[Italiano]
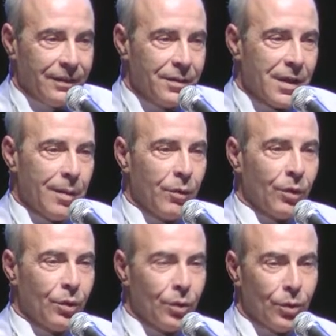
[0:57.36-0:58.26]

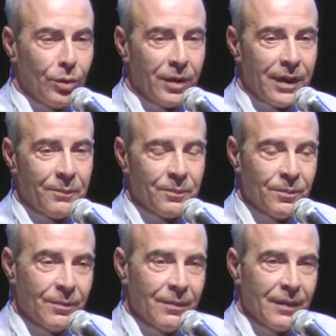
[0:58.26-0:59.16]
diciamo, onore
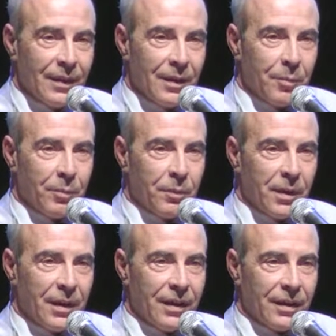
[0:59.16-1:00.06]

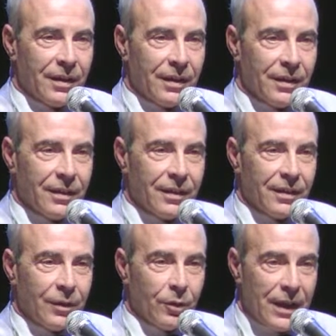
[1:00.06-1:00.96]
per eh,
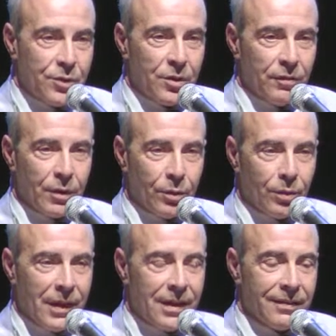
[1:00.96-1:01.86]
il Collegio di
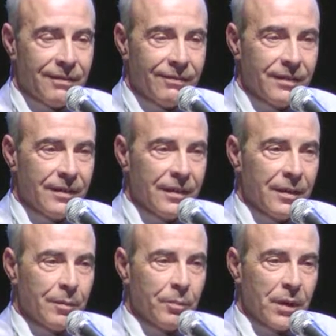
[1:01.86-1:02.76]
Verona,
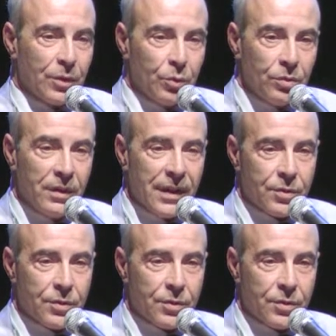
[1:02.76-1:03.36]
per tutti gli